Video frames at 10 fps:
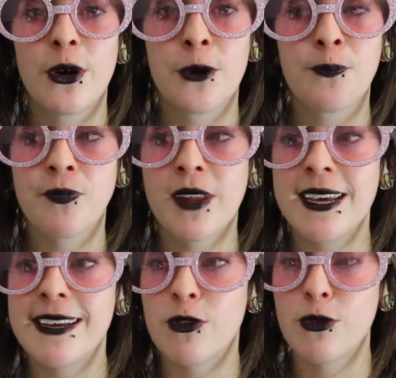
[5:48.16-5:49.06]
euh,
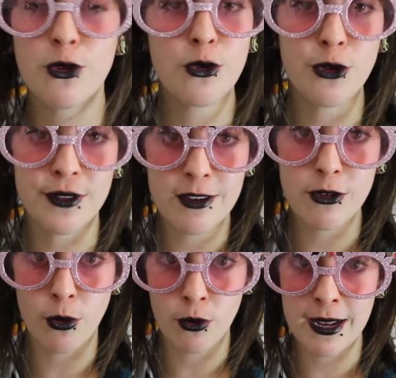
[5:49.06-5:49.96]
ils sont surtout centrés
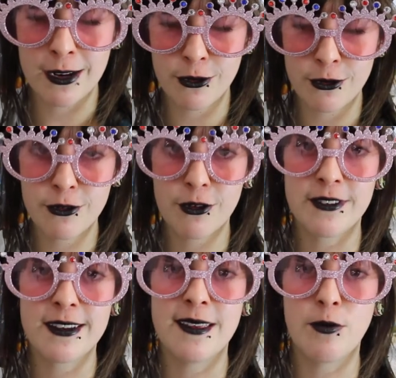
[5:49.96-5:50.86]
sur Oncle Aloysius
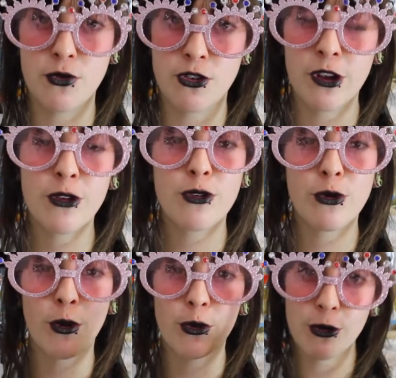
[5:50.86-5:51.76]
quand il était plus jeune,
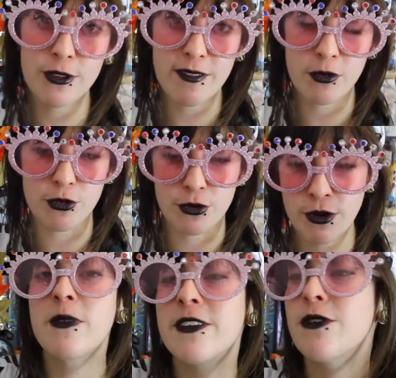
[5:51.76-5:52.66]
sur deux aventures.
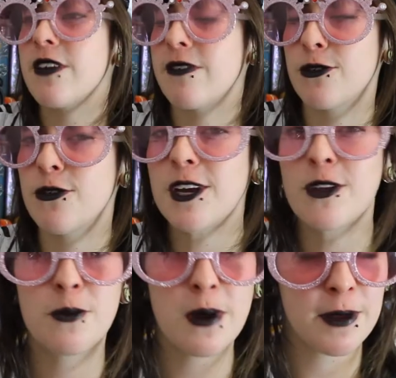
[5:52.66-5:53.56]
C'est deux aventures qui
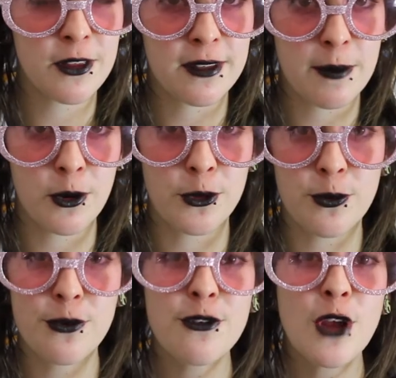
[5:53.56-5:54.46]
nous permettent d'en apprendre
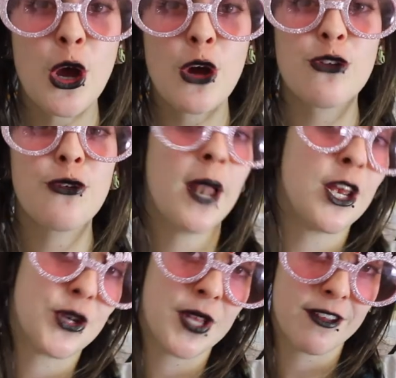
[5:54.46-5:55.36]
plus sur
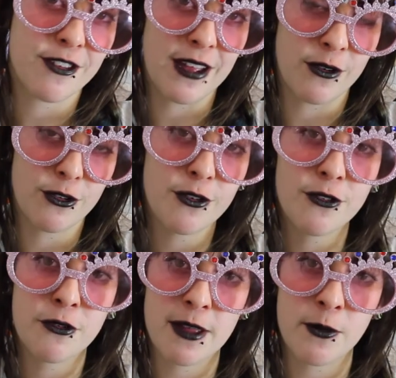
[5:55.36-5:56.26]
la jeunesse
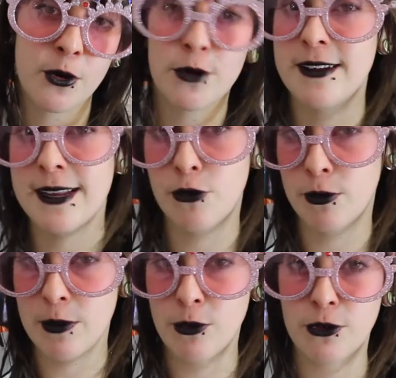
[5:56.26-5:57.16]
d'Aloysius, notamment quand il est
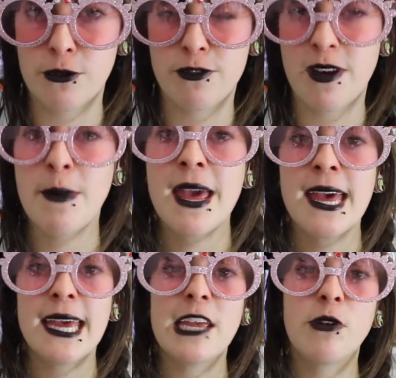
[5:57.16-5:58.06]
tombé amoureux d'une femme,
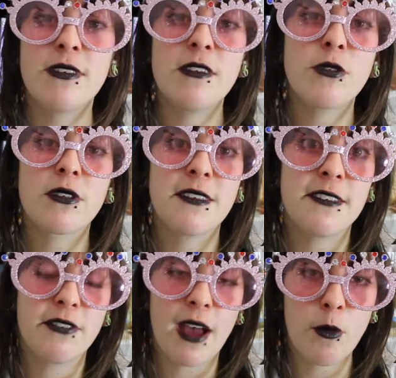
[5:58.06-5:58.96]
et aussi sur ce qui
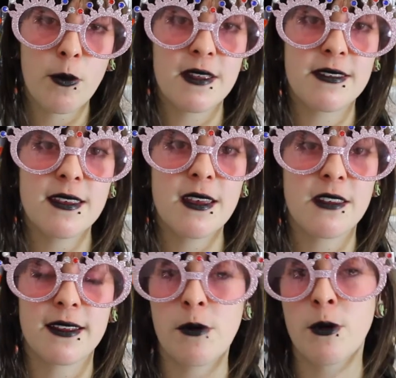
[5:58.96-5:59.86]
s'est vraiment passé à
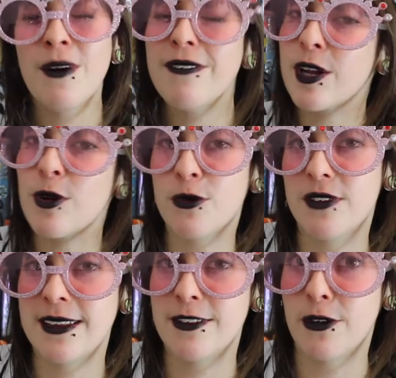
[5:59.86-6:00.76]
certains moments avec le Conseil des